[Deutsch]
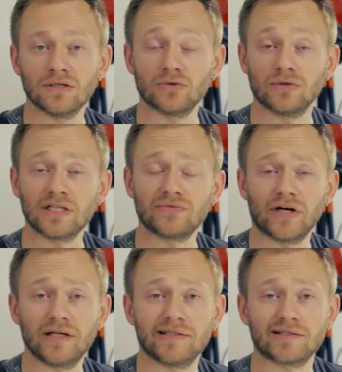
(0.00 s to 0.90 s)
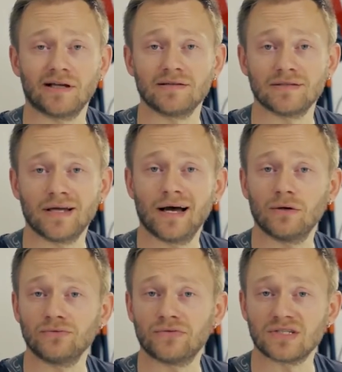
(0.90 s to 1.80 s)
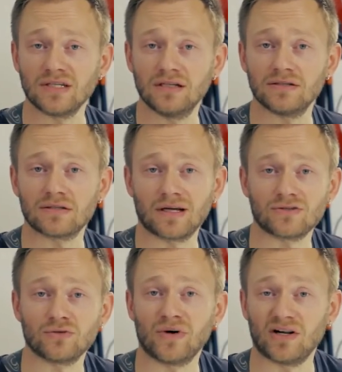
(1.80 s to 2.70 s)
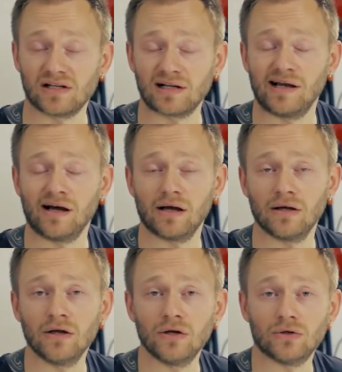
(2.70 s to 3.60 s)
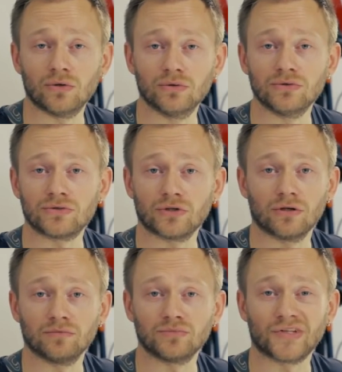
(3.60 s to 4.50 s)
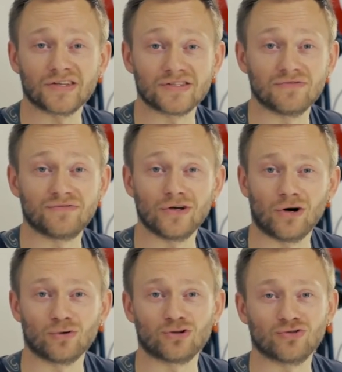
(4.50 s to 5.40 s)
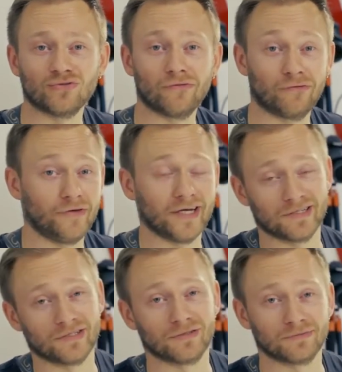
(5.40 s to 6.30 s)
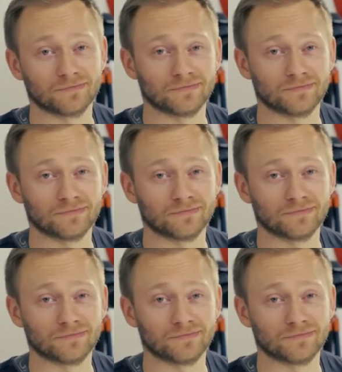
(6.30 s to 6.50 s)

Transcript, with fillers: So, jetzt feile ich das Ganze nach und versiegle es ganz normal klar und ähm, dann sind wir auch schon fertig.